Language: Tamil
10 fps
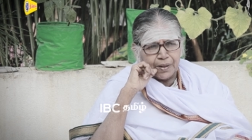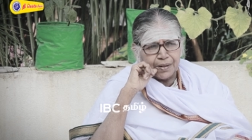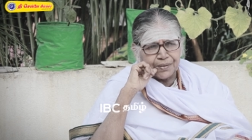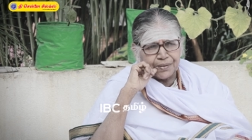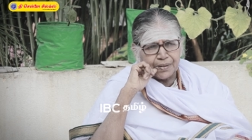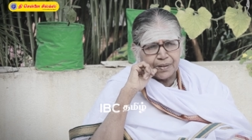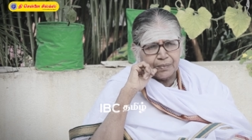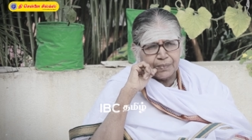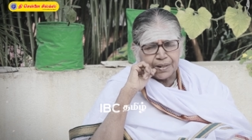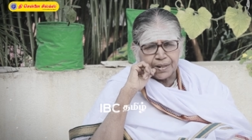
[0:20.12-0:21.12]
மாற்று
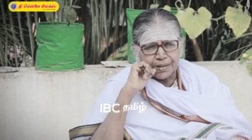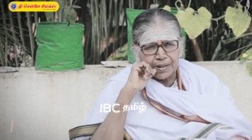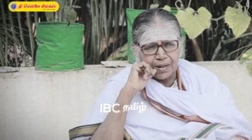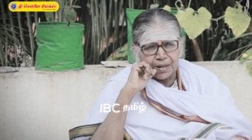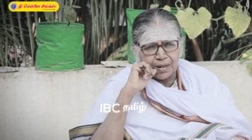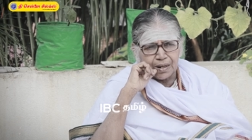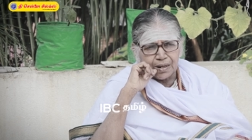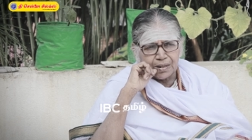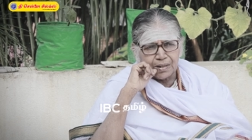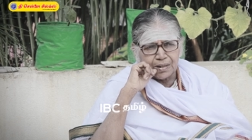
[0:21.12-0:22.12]
மதத்தினர்
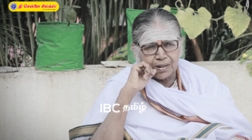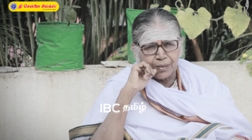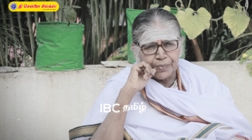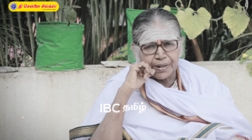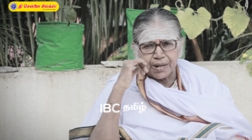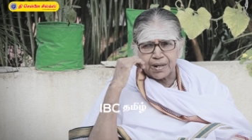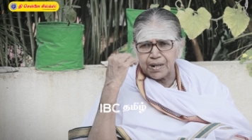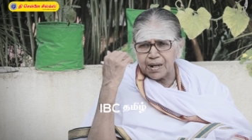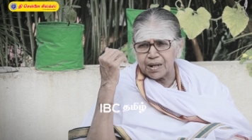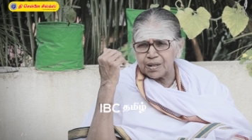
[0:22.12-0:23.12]
அல்லது நம்பிக்கை
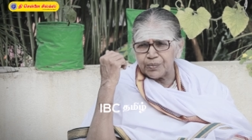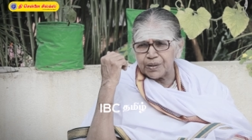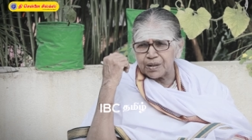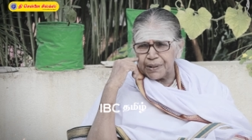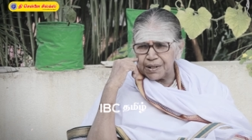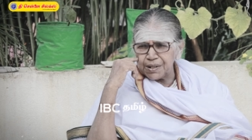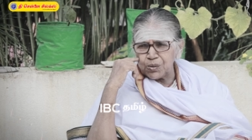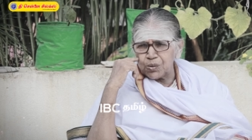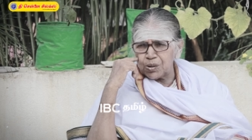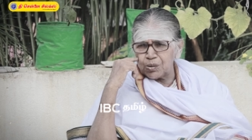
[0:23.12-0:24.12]
இல்லாதவர் பழனி
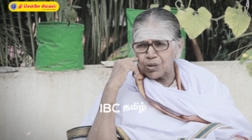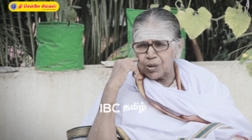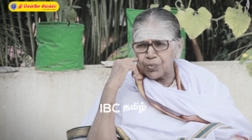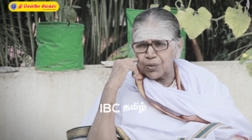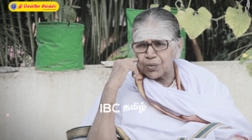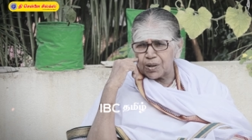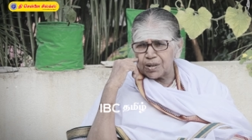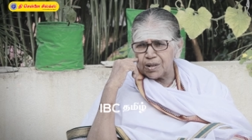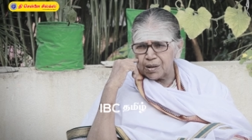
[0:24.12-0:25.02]
கோயிலுக்குள்ளே போகக்கூடாது